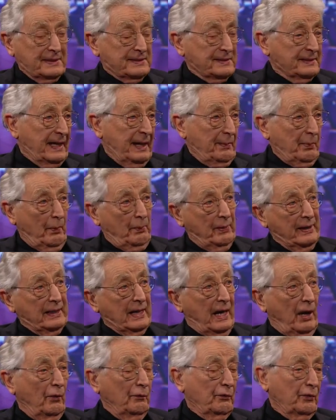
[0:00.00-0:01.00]
ganze
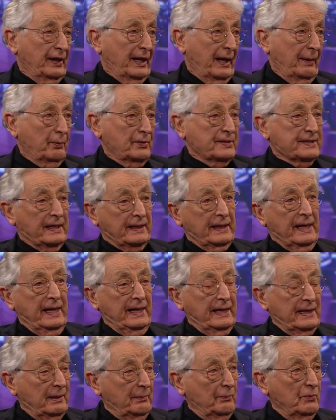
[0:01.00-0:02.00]
Republik auf und ab und sage,
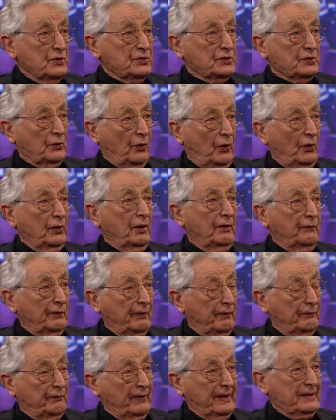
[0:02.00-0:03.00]
ihr müsst eure
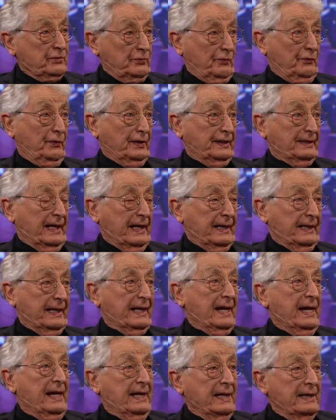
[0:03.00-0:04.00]
Verfassung verteidigen.